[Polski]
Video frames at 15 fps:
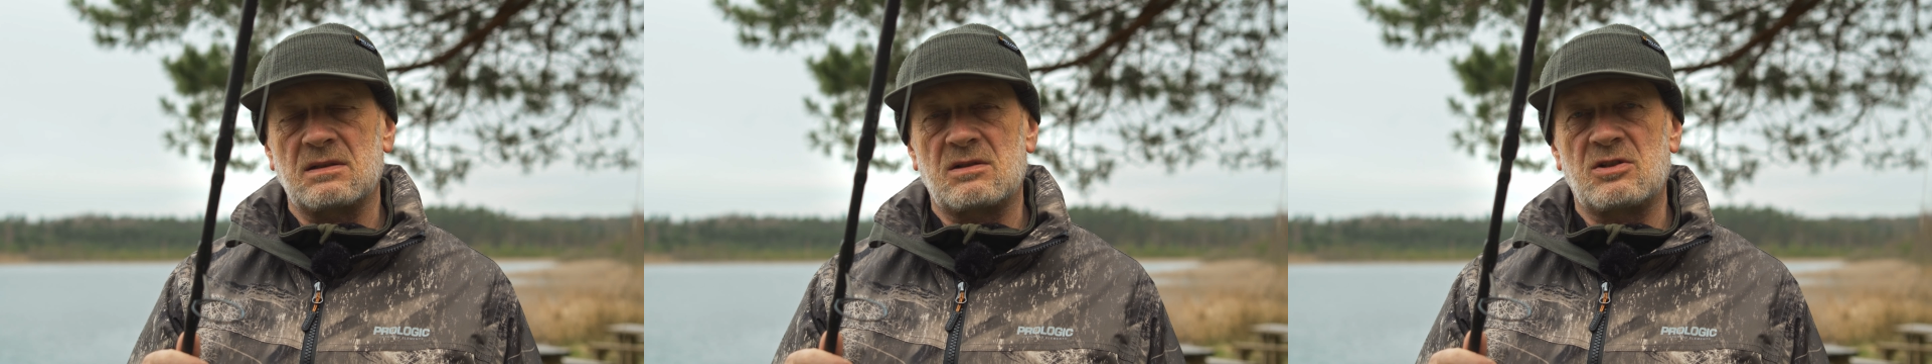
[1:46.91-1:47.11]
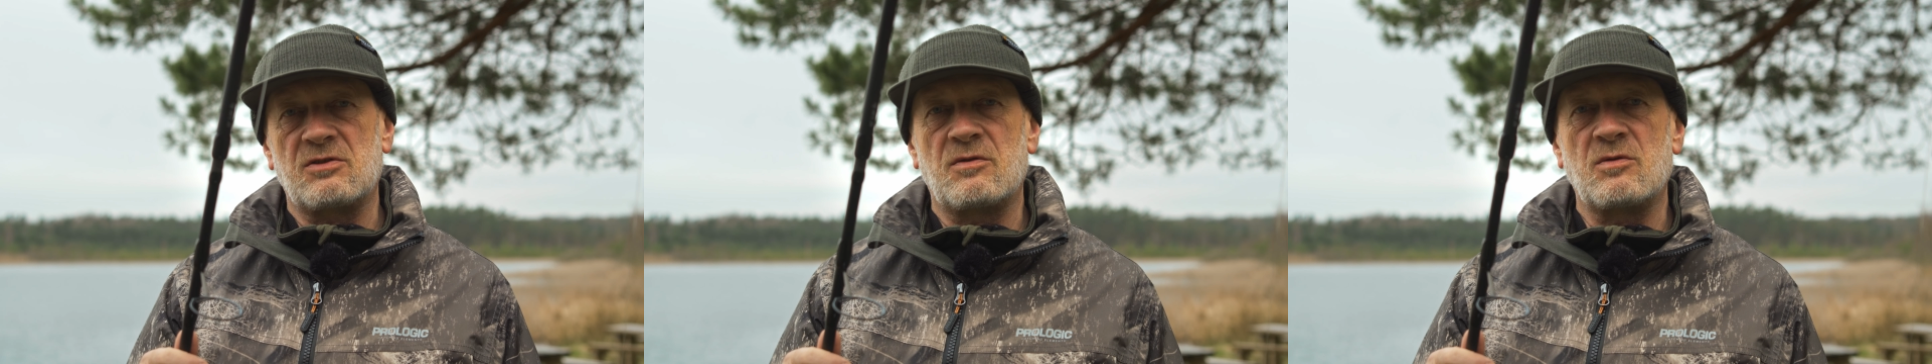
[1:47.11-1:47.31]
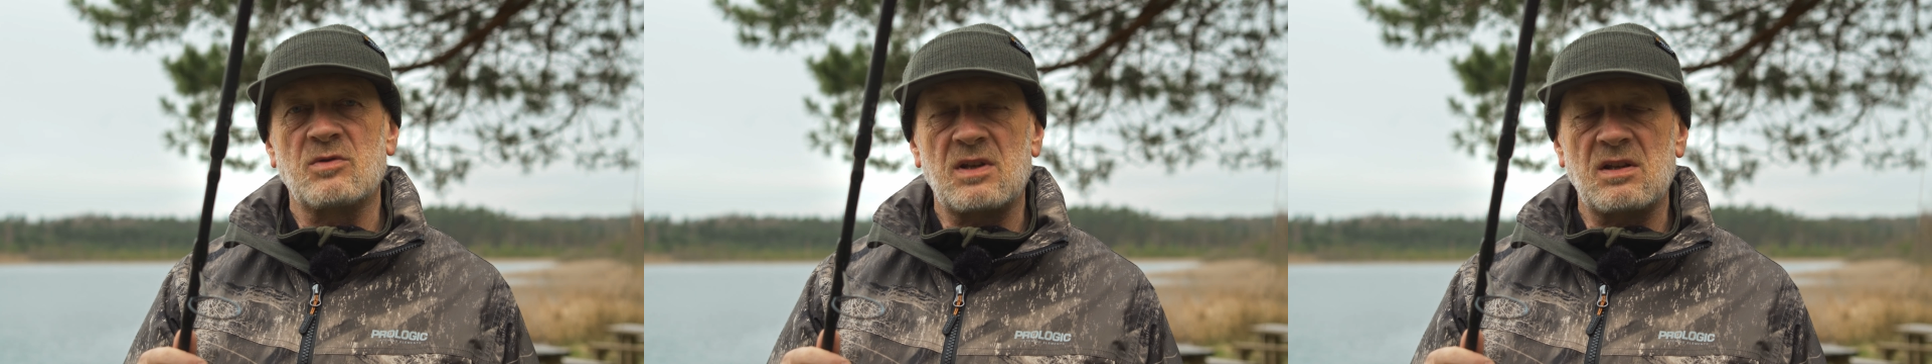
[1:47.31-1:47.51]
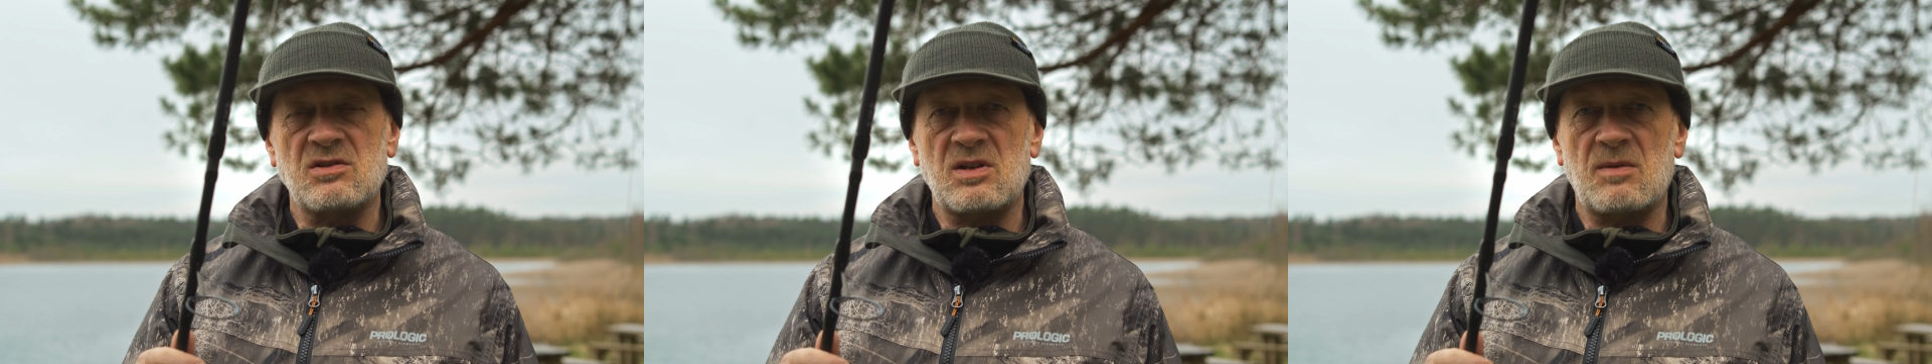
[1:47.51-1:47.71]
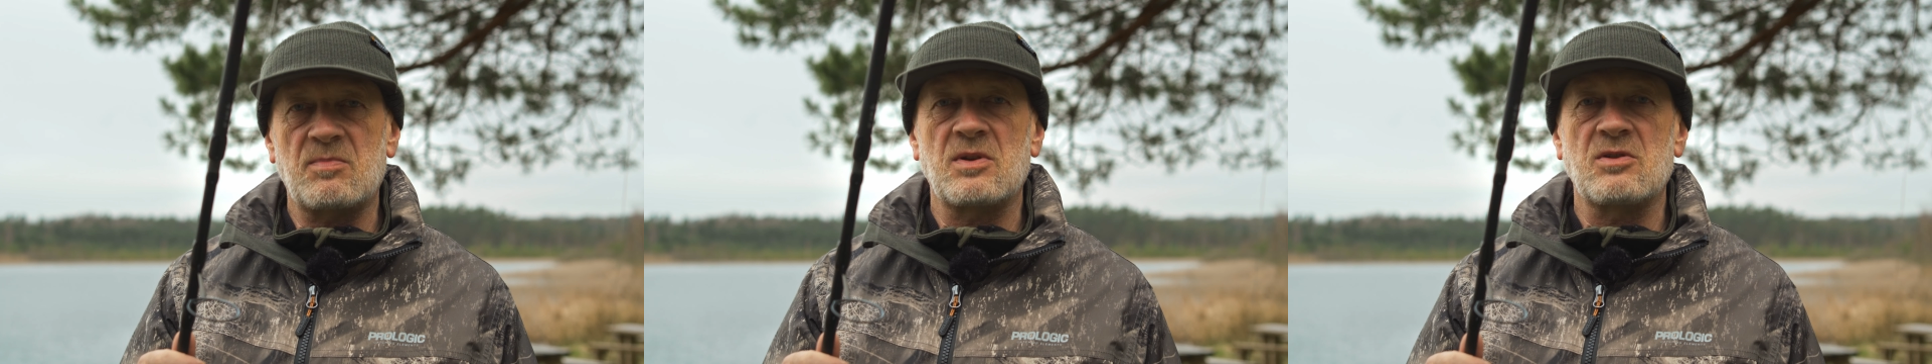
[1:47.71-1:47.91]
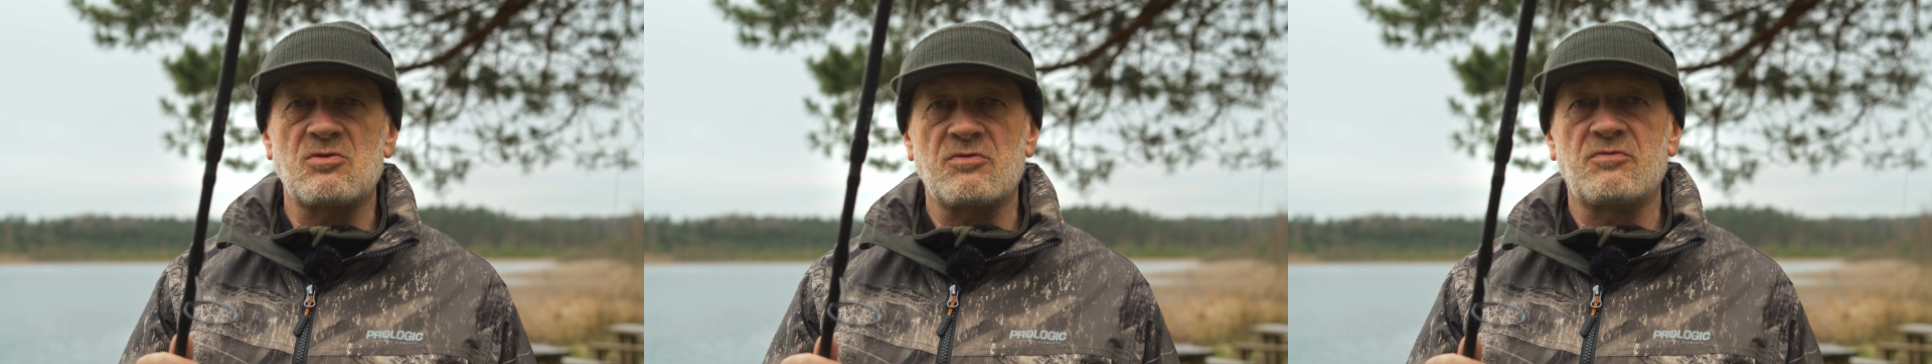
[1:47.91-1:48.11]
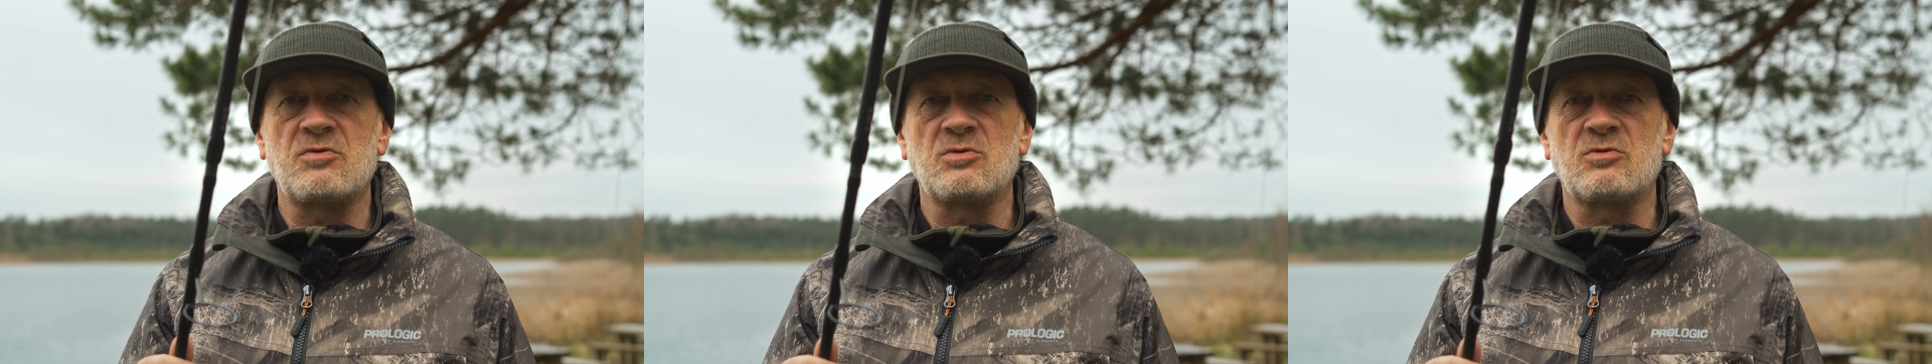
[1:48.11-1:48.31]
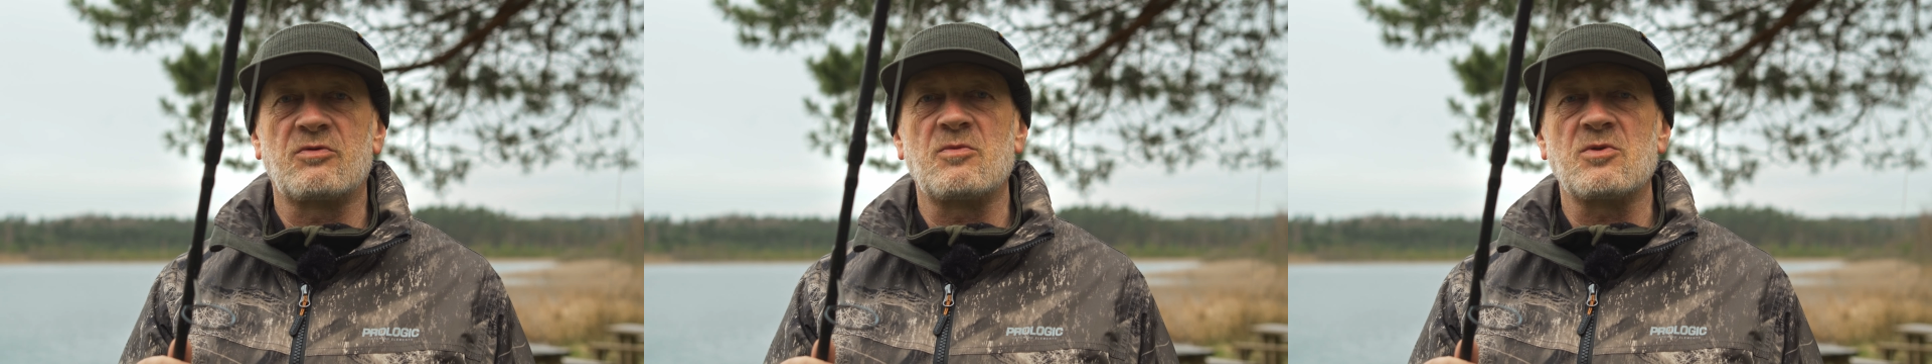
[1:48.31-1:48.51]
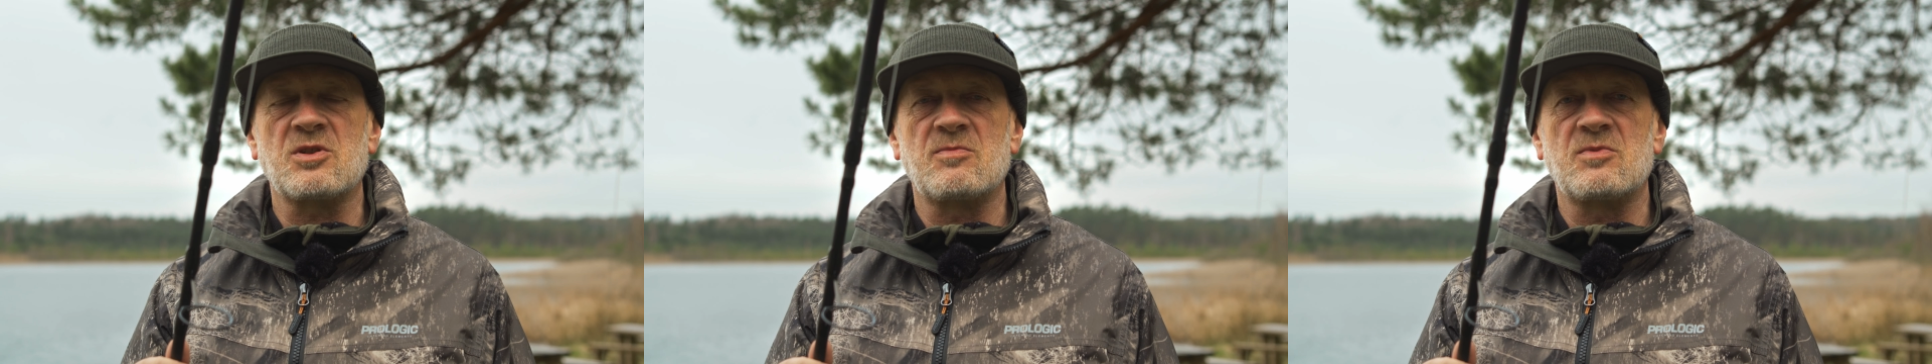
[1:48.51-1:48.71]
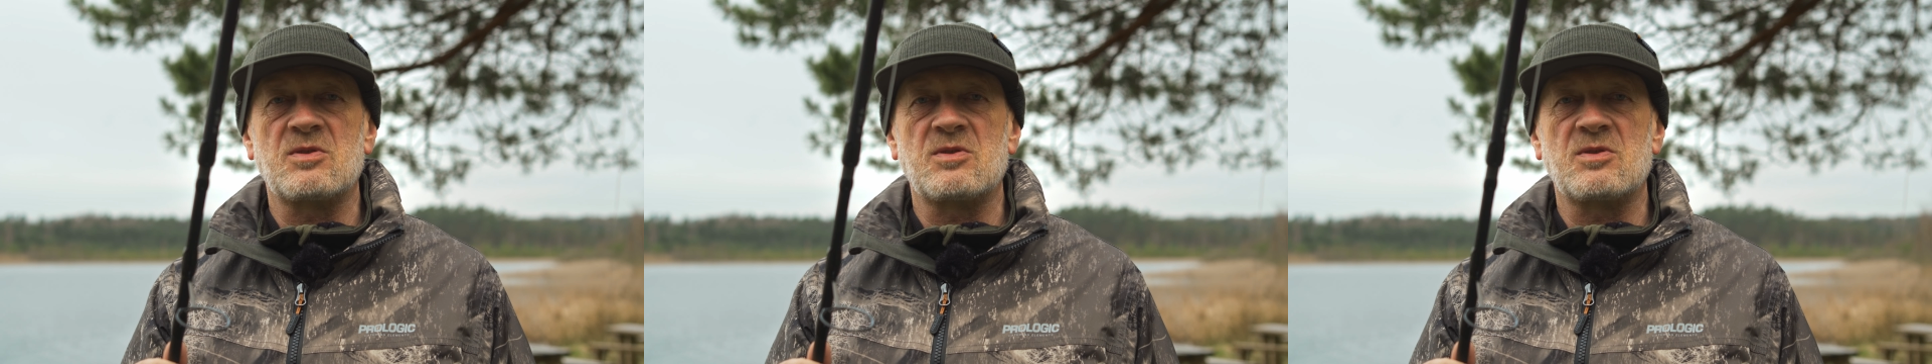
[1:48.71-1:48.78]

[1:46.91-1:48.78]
krzywą gięcia 5 funtów musi